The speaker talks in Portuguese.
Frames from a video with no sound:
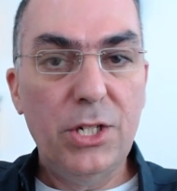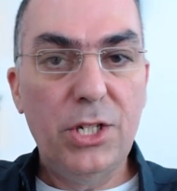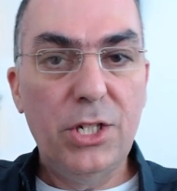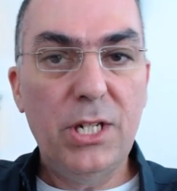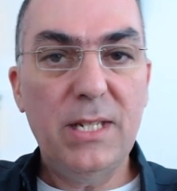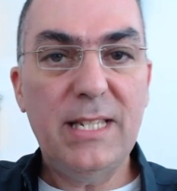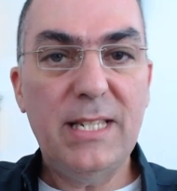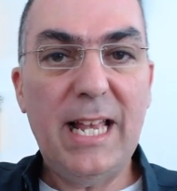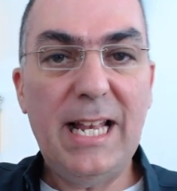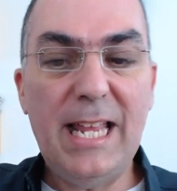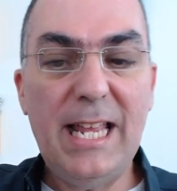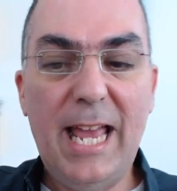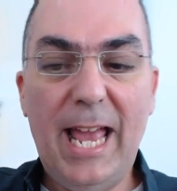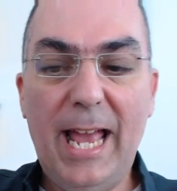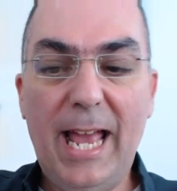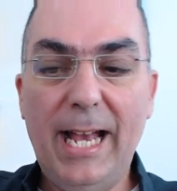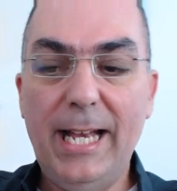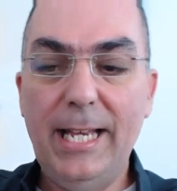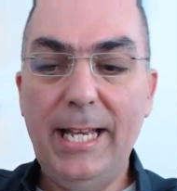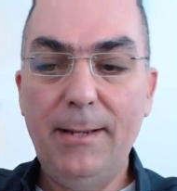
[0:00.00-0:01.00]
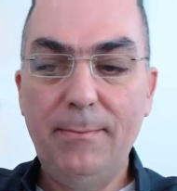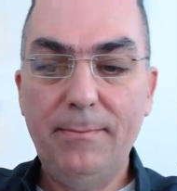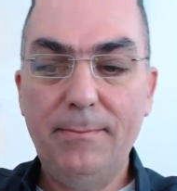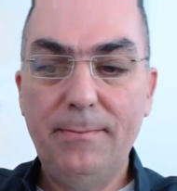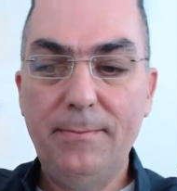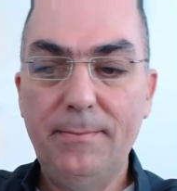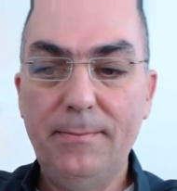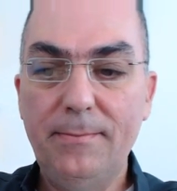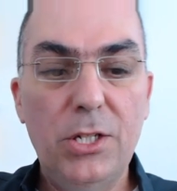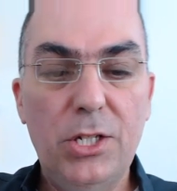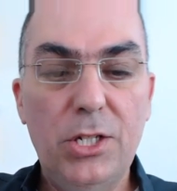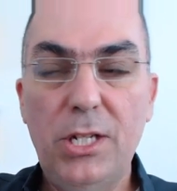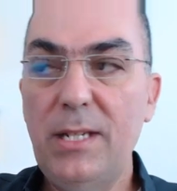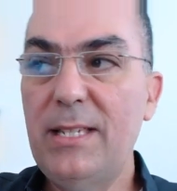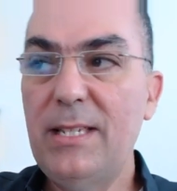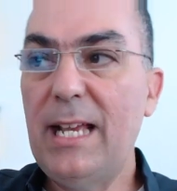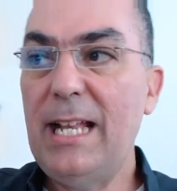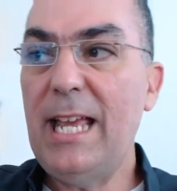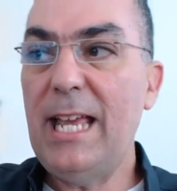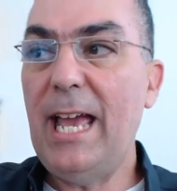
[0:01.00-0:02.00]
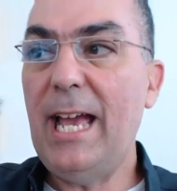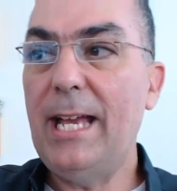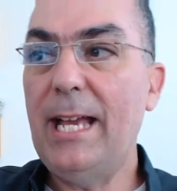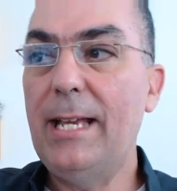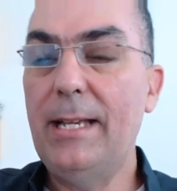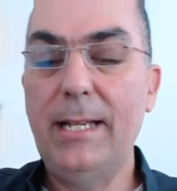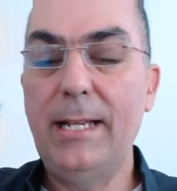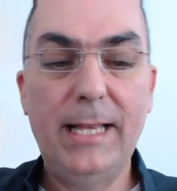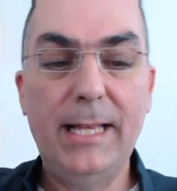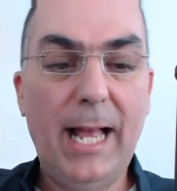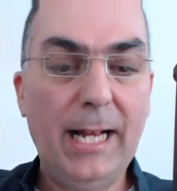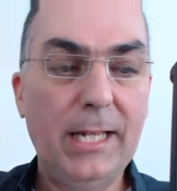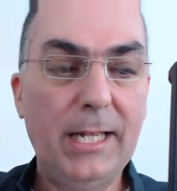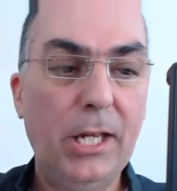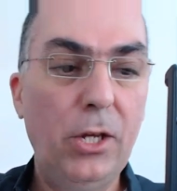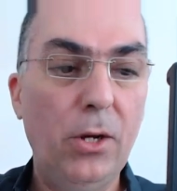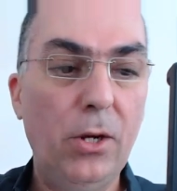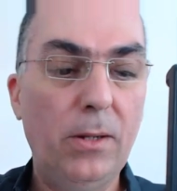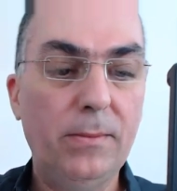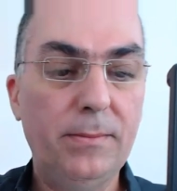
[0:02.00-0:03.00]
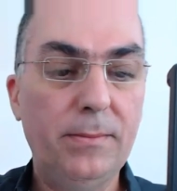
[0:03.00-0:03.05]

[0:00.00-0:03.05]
XLR XLR, tá aqui,